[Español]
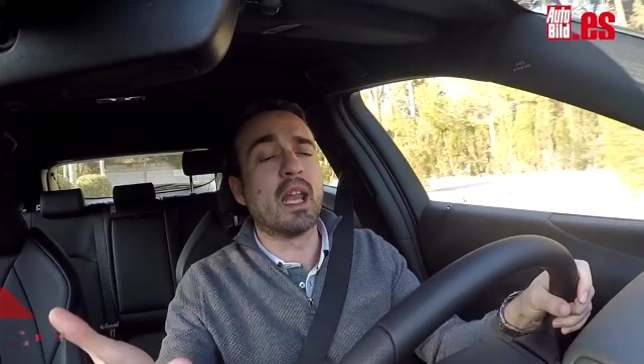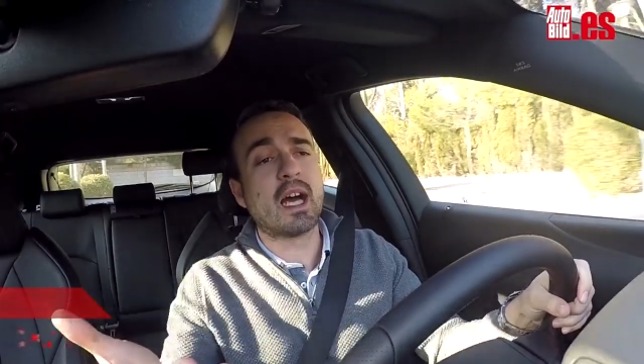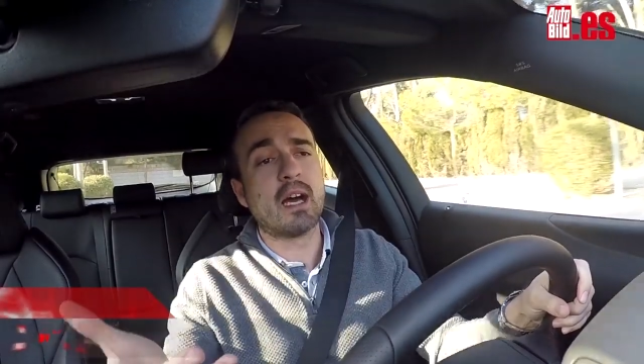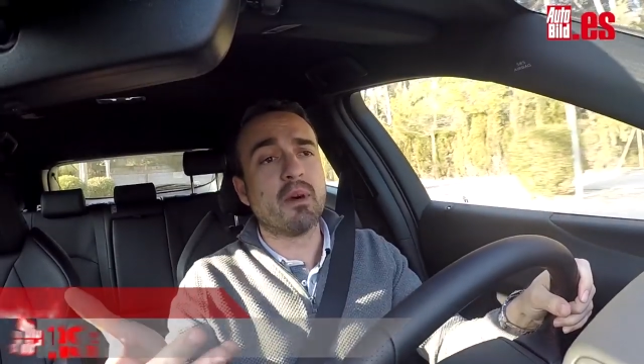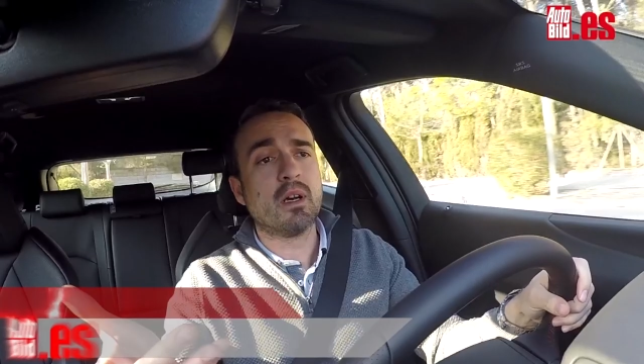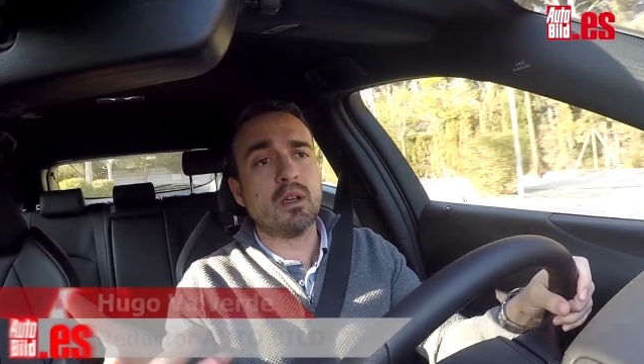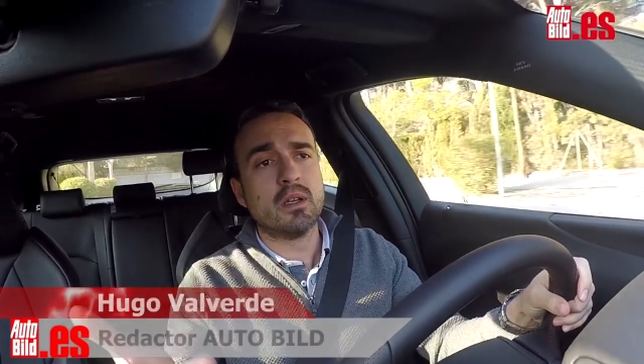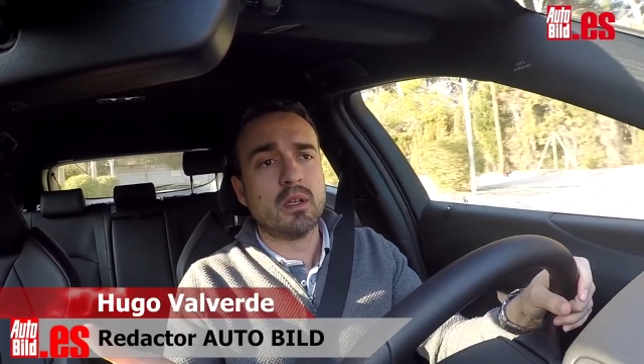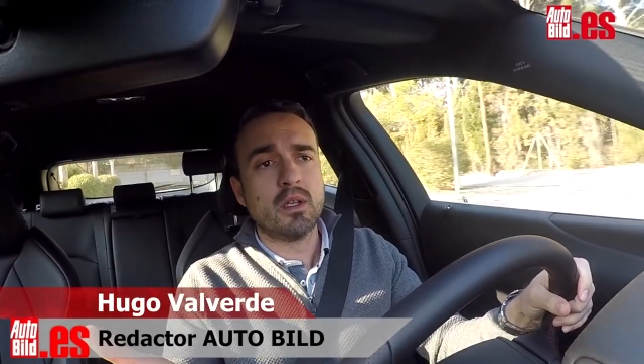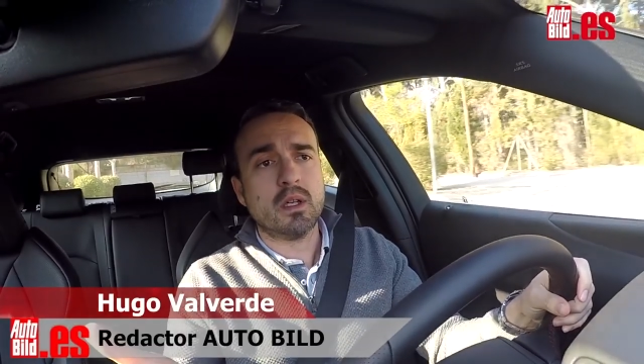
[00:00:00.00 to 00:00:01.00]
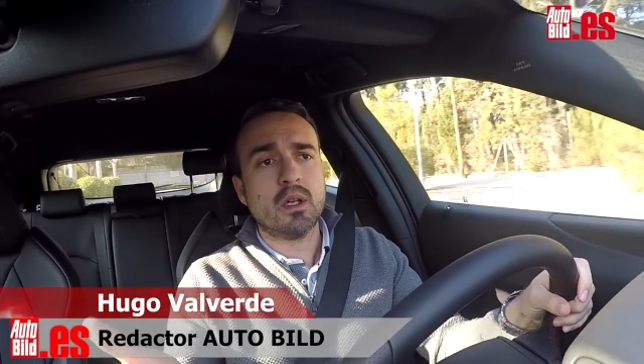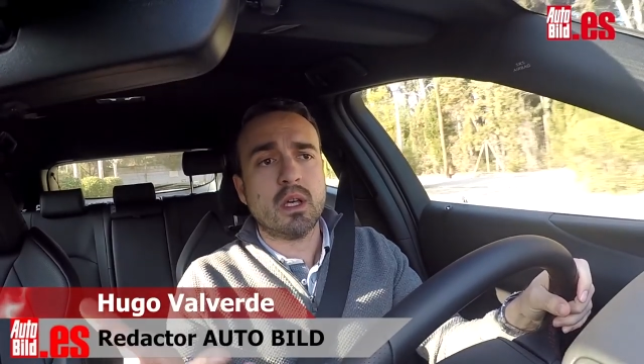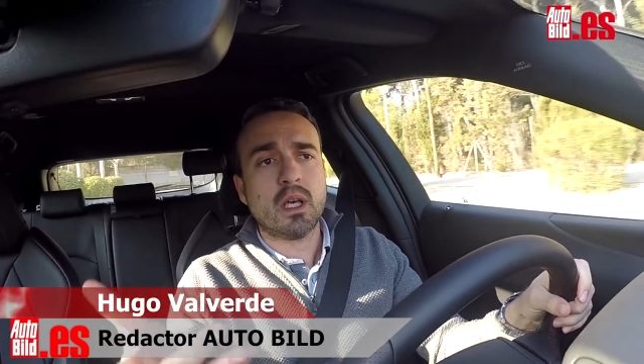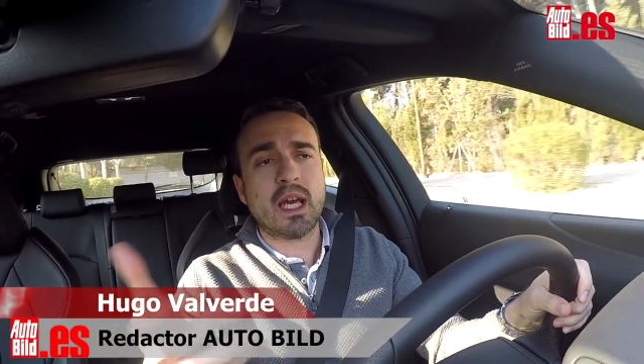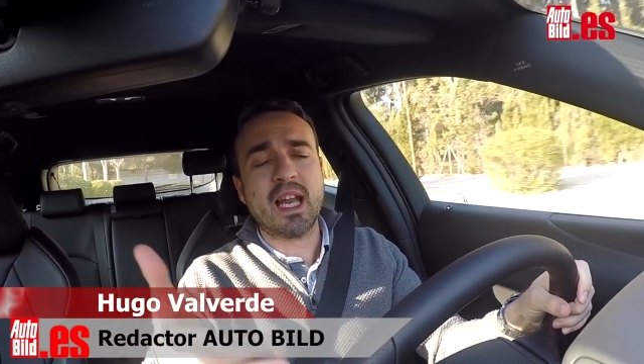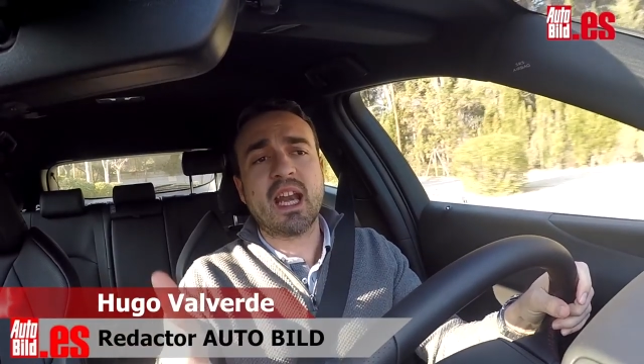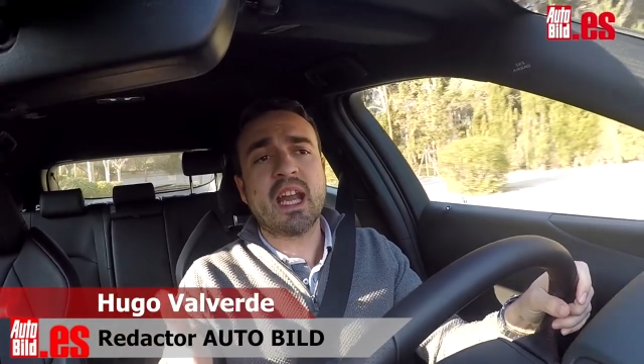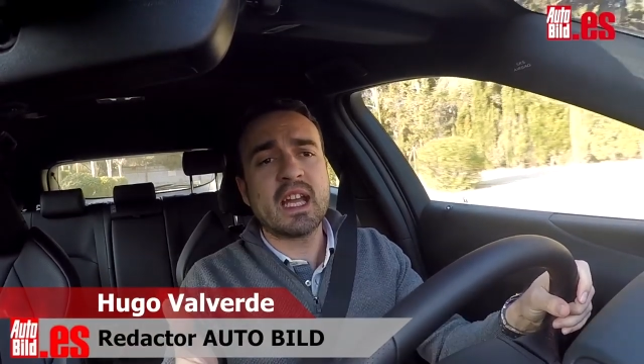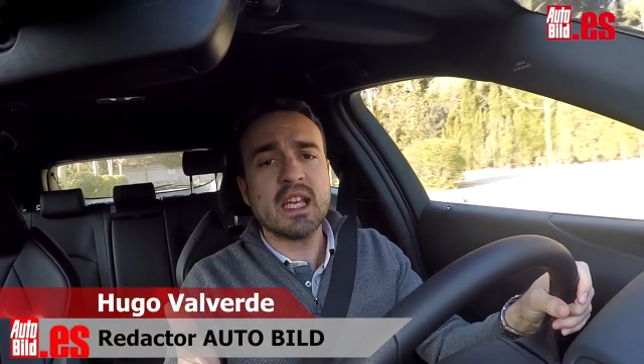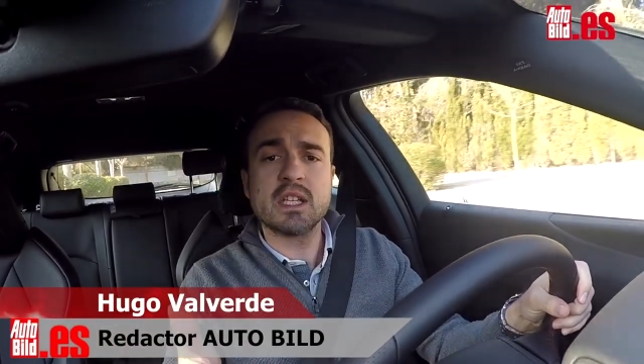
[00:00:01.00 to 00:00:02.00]
en la gama, el
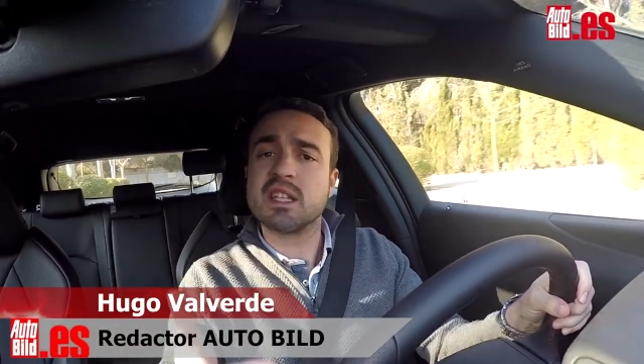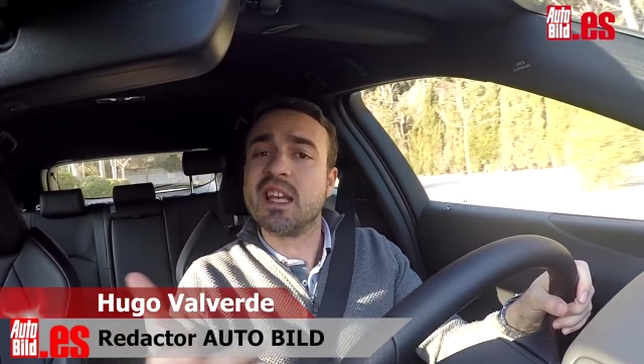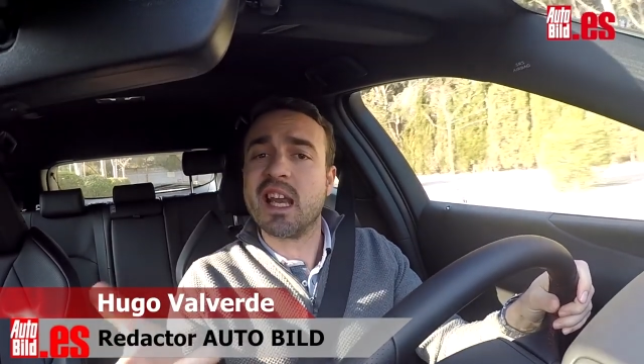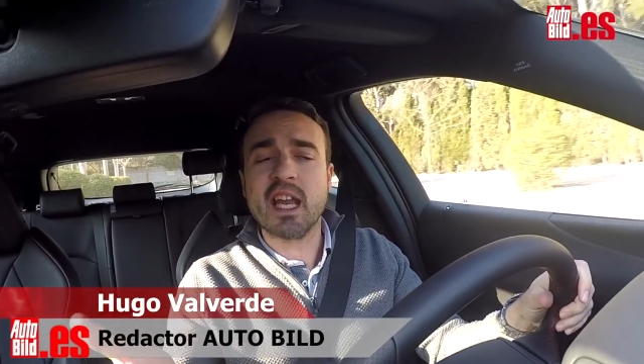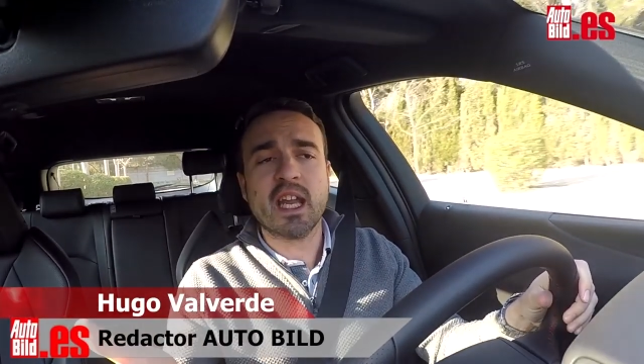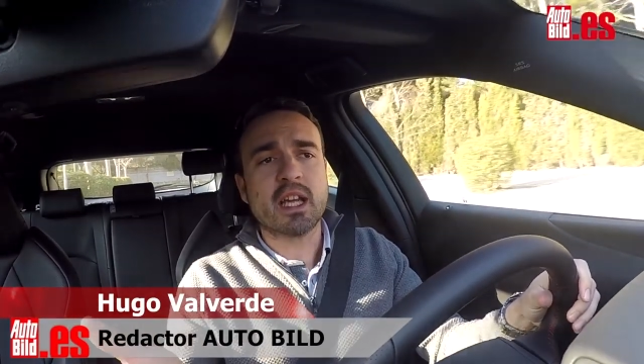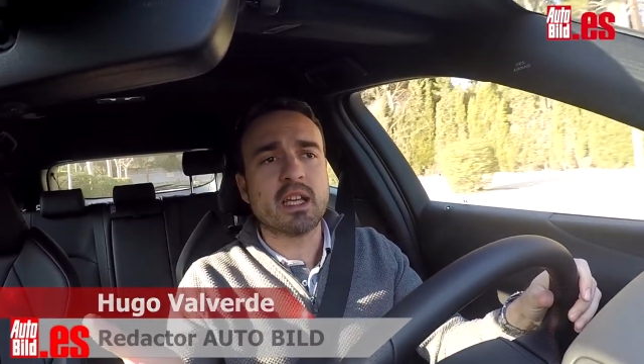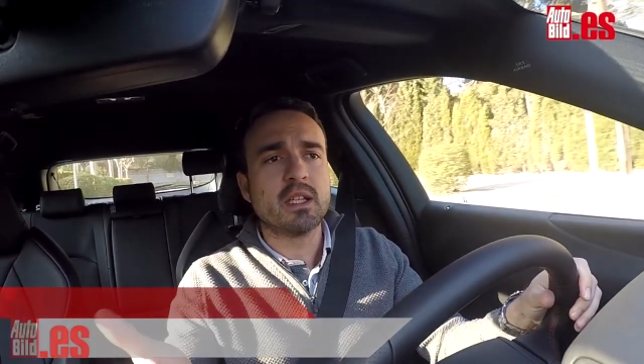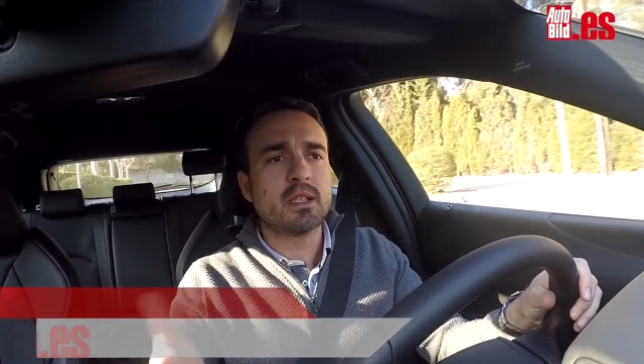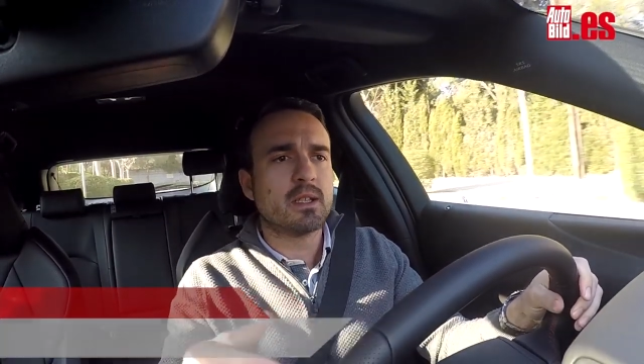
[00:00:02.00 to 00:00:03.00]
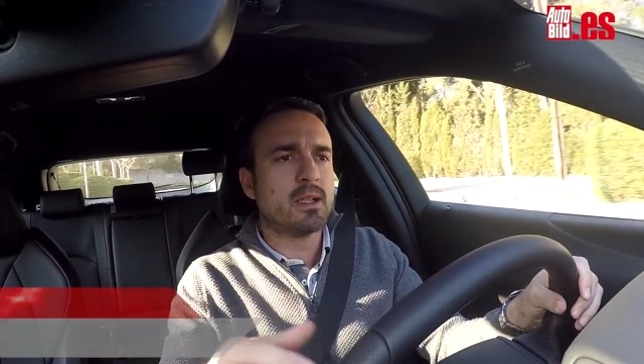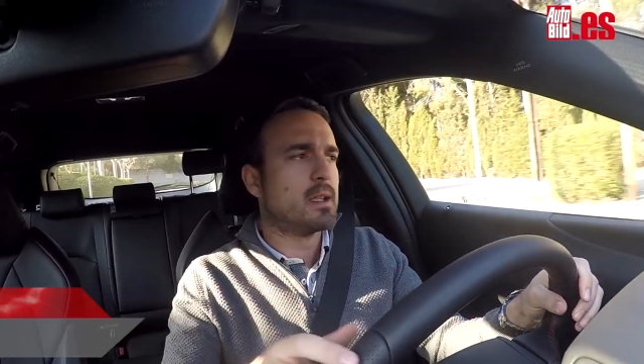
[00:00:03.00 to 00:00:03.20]
RX y el NX.